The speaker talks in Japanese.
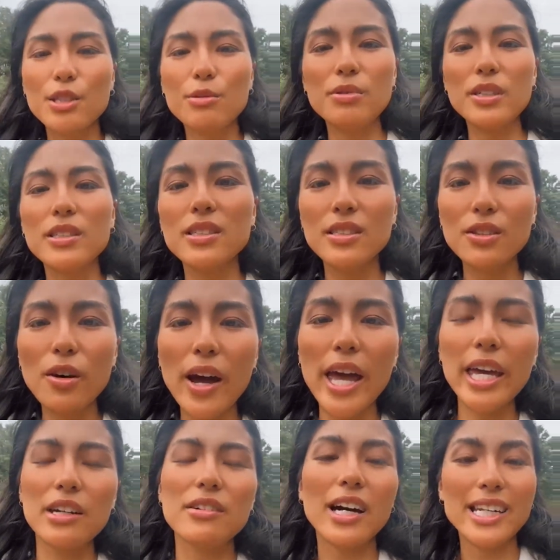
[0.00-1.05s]
自分の
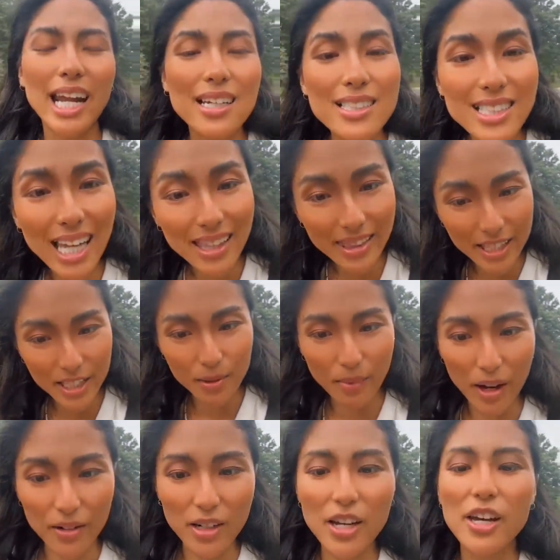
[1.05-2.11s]
平穏がなくなって
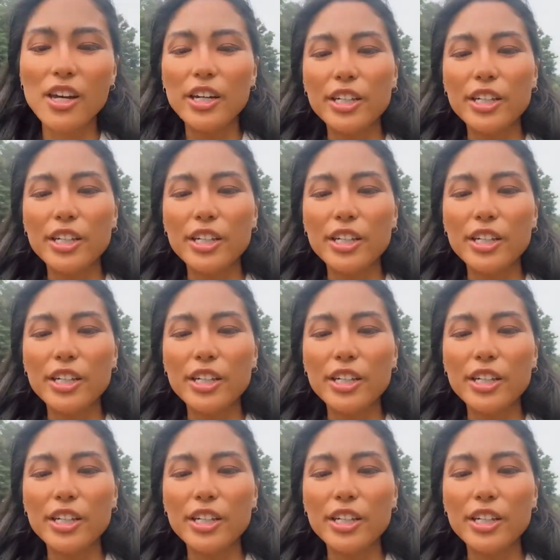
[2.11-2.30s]
しまう。